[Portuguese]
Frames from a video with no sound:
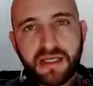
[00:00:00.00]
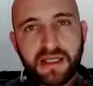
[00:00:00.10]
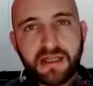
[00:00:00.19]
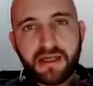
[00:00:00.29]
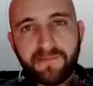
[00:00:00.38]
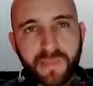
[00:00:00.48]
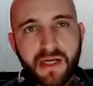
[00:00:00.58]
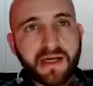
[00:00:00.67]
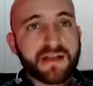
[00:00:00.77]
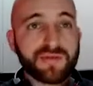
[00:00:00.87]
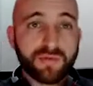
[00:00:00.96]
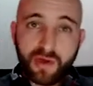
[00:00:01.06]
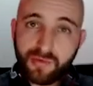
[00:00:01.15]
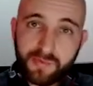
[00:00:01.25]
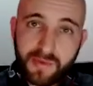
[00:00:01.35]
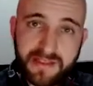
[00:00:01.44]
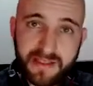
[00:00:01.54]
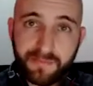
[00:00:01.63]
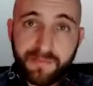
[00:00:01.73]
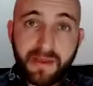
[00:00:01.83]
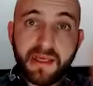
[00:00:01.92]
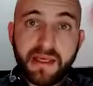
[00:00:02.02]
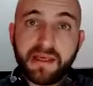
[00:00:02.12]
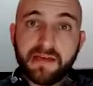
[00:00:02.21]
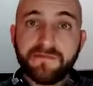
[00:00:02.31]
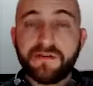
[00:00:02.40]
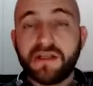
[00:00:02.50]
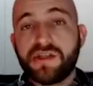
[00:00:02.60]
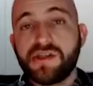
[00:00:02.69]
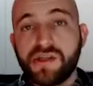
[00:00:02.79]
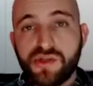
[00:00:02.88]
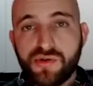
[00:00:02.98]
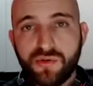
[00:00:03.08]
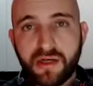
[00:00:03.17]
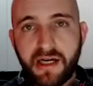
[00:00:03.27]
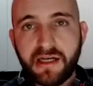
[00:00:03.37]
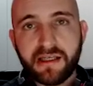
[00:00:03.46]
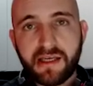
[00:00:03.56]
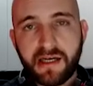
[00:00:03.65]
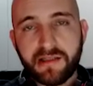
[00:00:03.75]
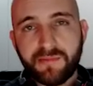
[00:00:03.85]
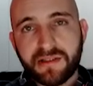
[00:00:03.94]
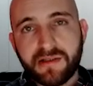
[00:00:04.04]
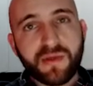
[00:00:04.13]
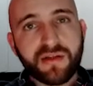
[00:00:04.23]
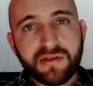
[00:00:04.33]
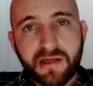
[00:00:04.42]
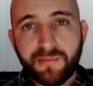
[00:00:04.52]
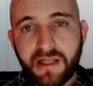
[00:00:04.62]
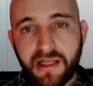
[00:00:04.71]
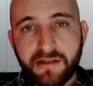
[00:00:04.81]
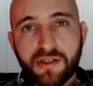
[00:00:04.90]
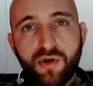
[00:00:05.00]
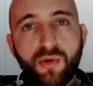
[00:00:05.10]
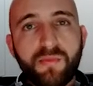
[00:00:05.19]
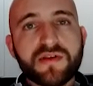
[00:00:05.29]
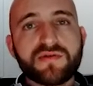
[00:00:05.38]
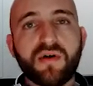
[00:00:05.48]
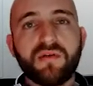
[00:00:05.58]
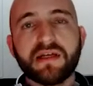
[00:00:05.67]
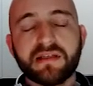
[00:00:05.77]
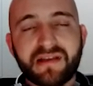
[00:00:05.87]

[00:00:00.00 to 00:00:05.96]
ir lá para casual e pensar bem à frente em jogar ranqueada para também não atrapalhar o pessoal lá